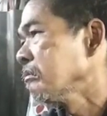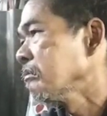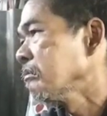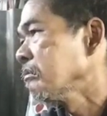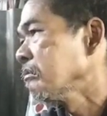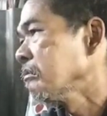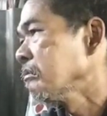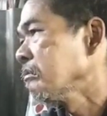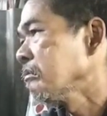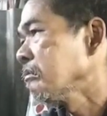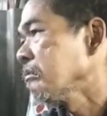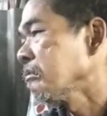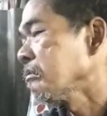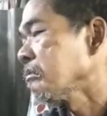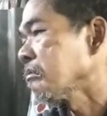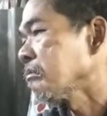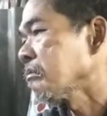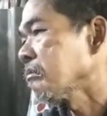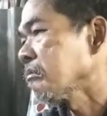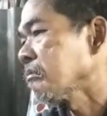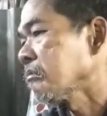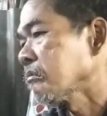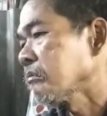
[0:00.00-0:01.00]
yan lang chinilas
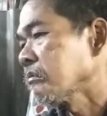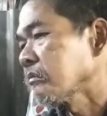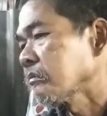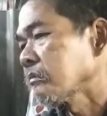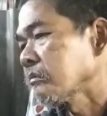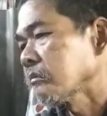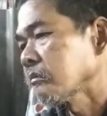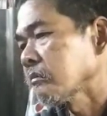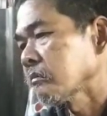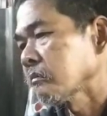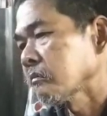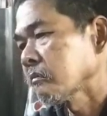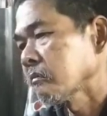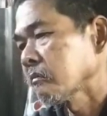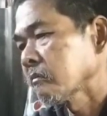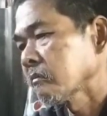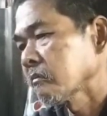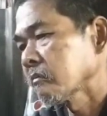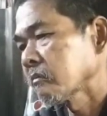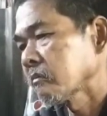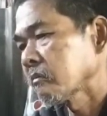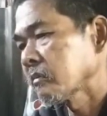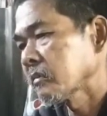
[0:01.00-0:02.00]
mo ko yung istorya lang.
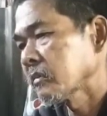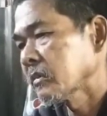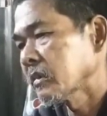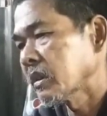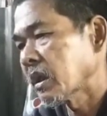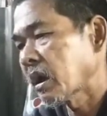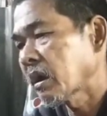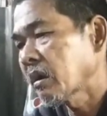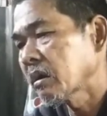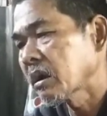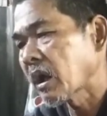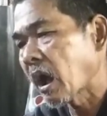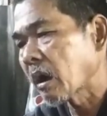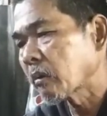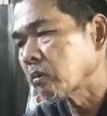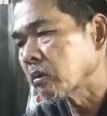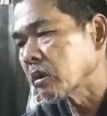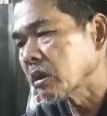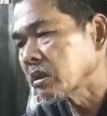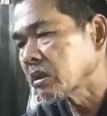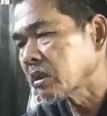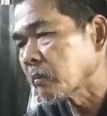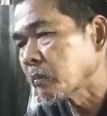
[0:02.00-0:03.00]
Yan, ah, wala
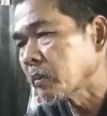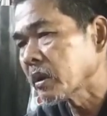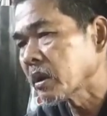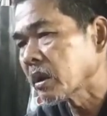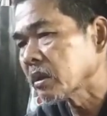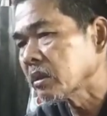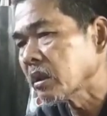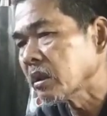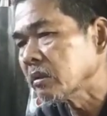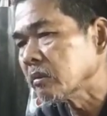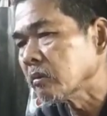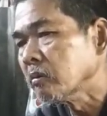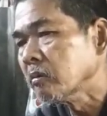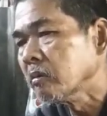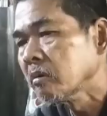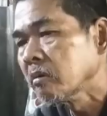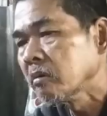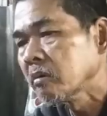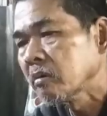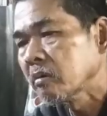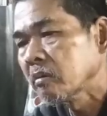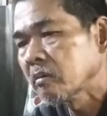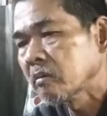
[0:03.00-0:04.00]
akong istipila dito.
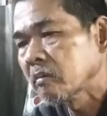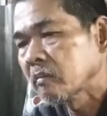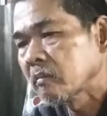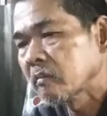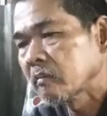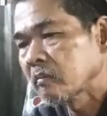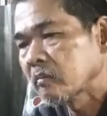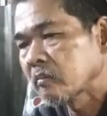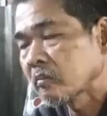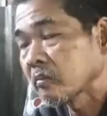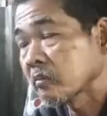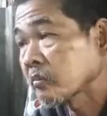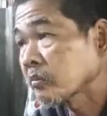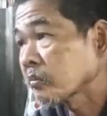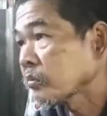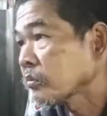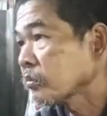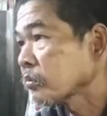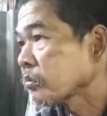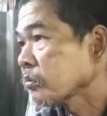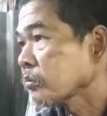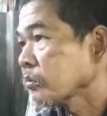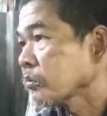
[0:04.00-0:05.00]
Bibilang kita gusto mo?
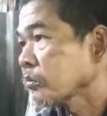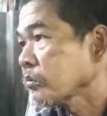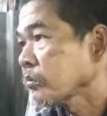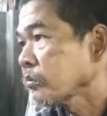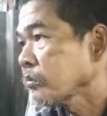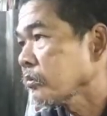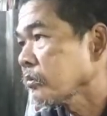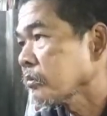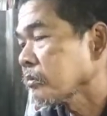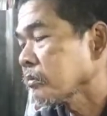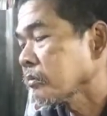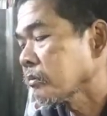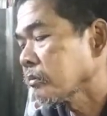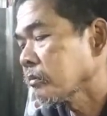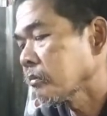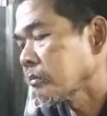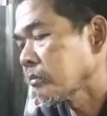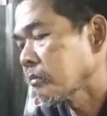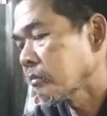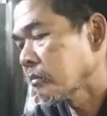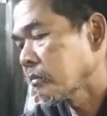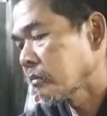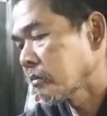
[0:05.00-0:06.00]
Ha?
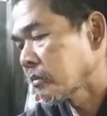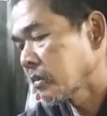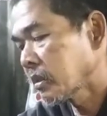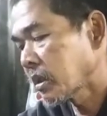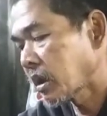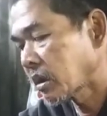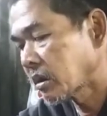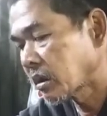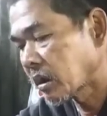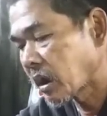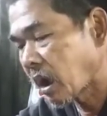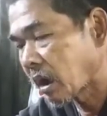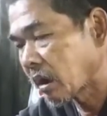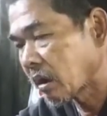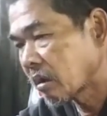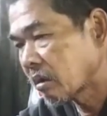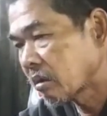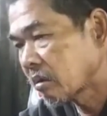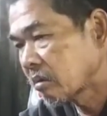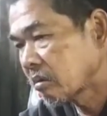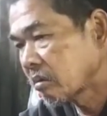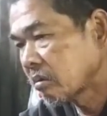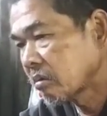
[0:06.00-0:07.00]
Sutin,
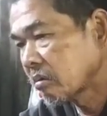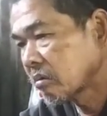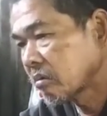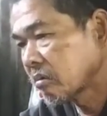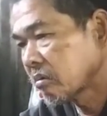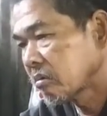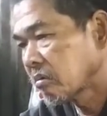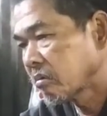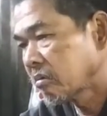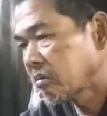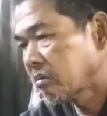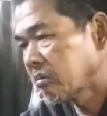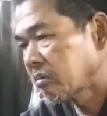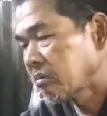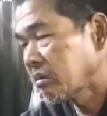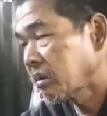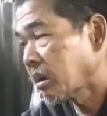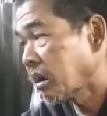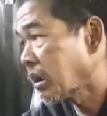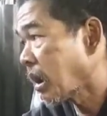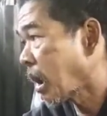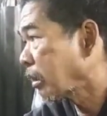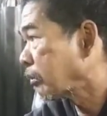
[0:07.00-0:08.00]
sutin mo ha.
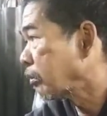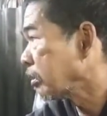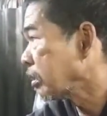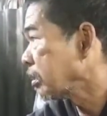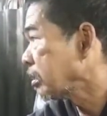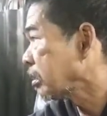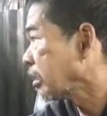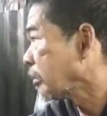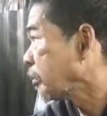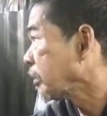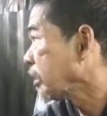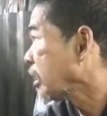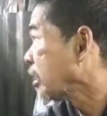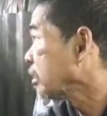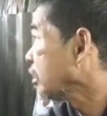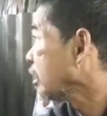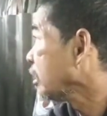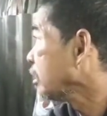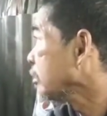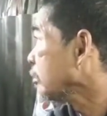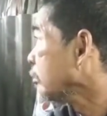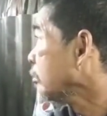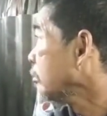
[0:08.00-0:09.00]
wala akong istipila
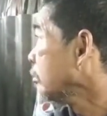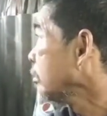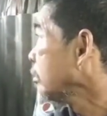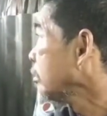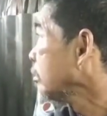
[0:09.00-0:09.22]
dito.